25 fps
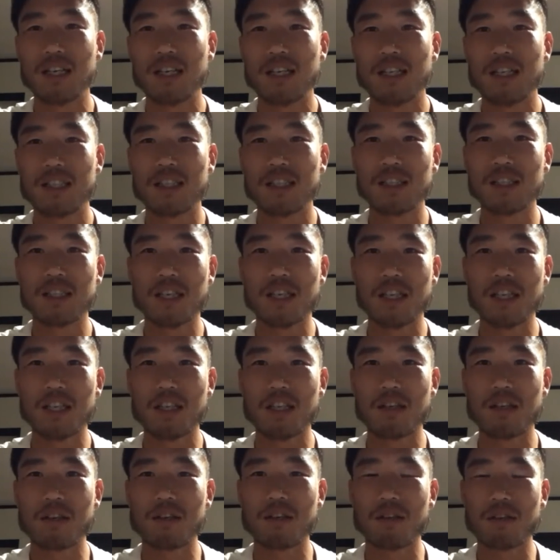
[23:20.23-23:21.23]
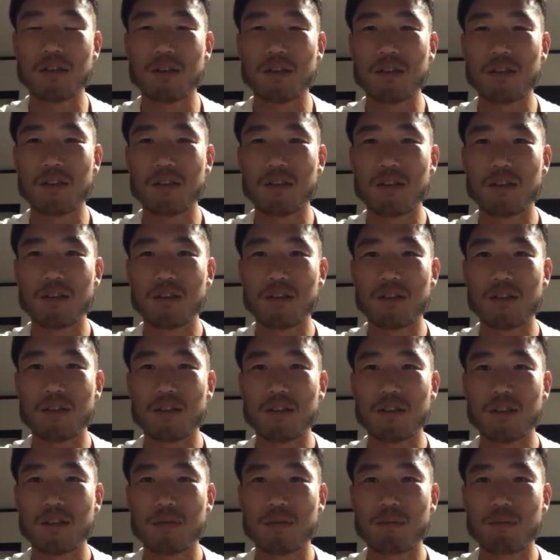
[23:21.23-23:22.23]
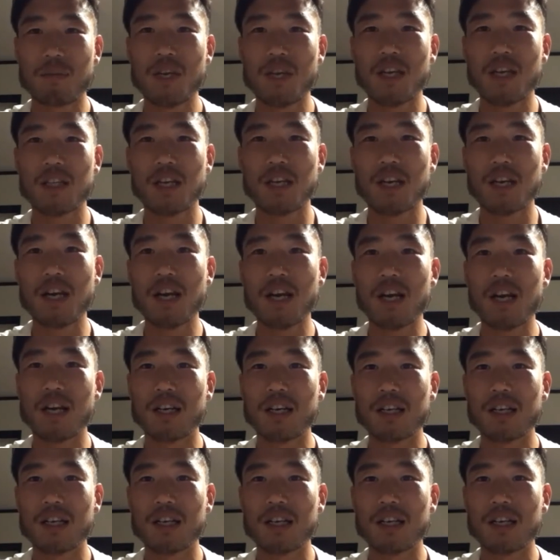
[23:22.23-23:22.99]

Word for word: 視線に見えたら